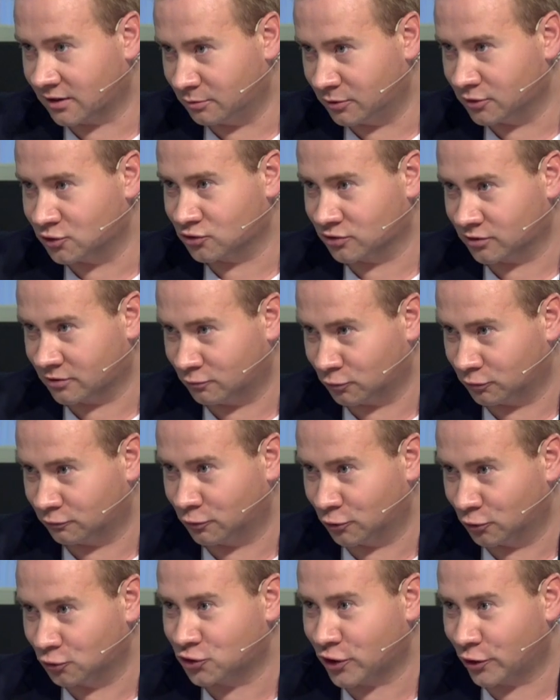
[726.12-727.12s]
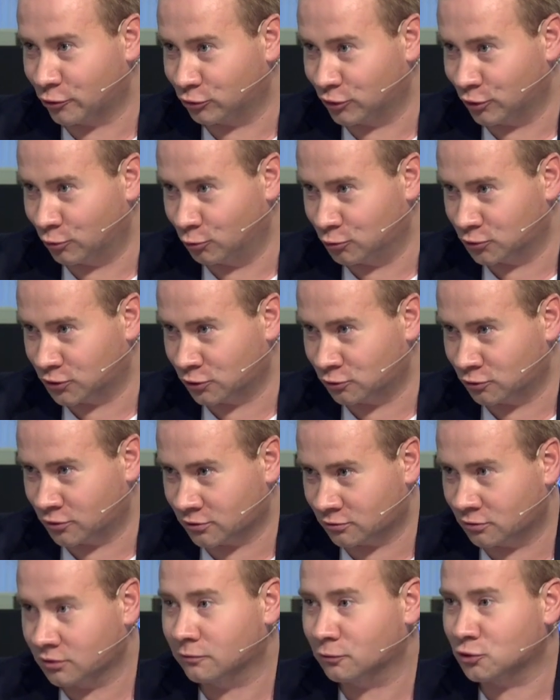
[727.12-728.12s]
обычно вот включают такую статью
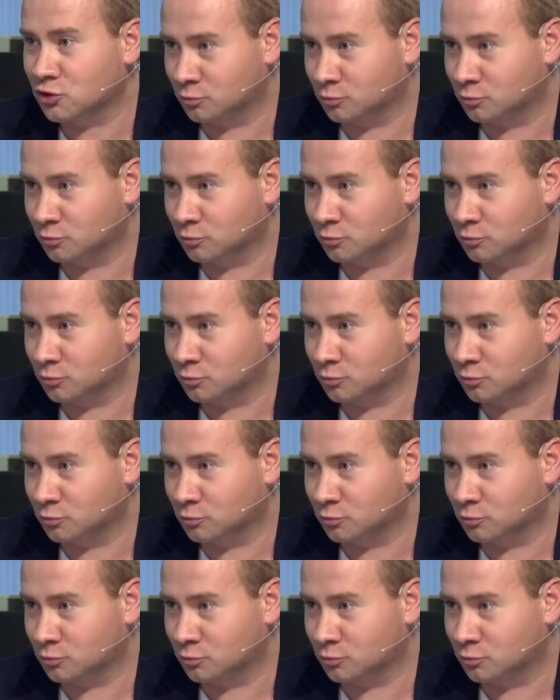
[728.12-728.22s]
расходов.